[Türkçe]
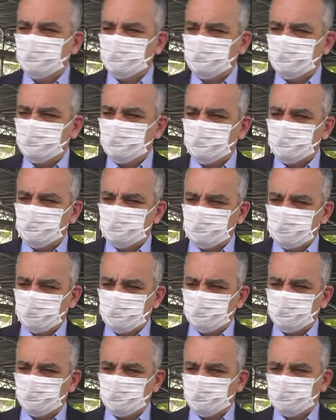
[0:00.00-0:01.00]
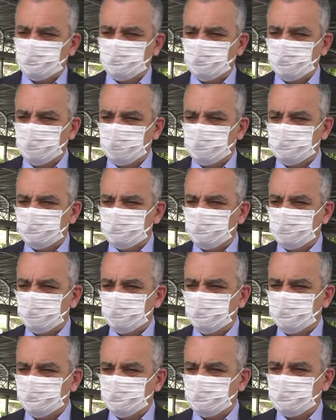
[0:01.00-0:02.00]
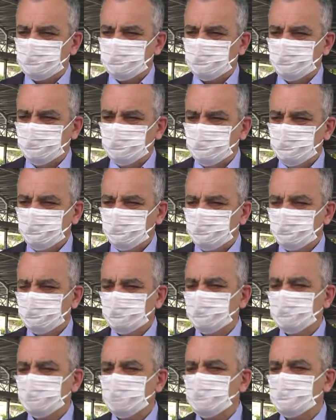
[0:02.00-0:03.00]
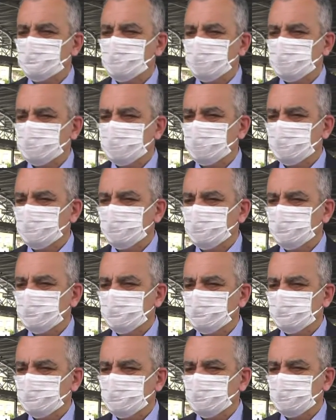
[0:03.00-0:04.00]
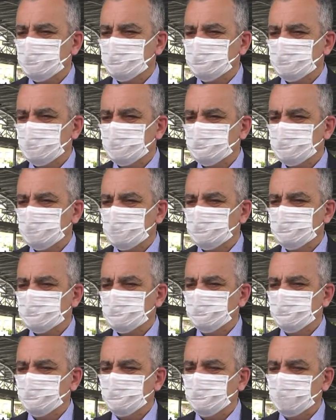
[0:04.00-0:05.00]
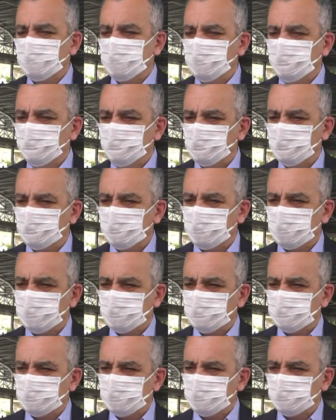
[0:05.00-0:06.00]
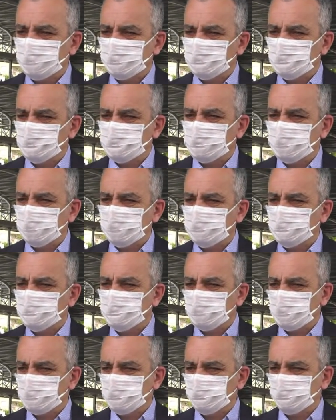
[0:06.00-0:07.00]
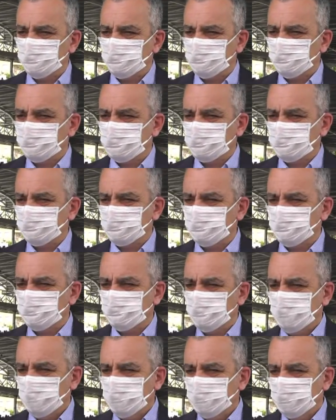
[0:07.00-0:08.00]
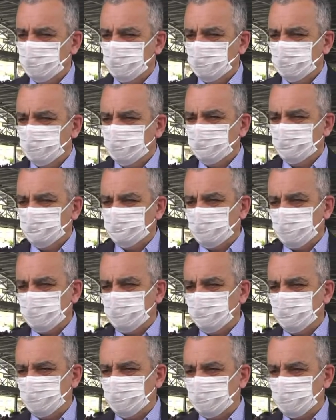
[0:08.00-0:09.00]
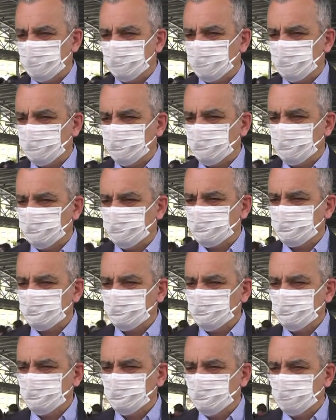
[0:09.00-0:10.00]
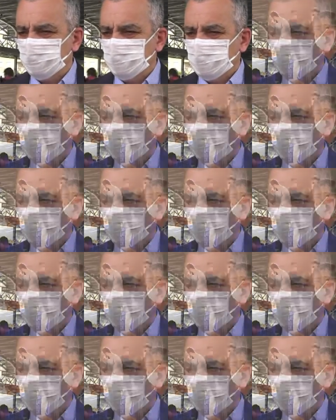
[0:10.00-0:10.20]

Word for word: e, girişlerin kontrol altına alınması e, ve içerideki e, esnaf sayısının belli bir oranındaki müşterinin içeride bulunması yönünde düzenlemeler var biliyorsunuz.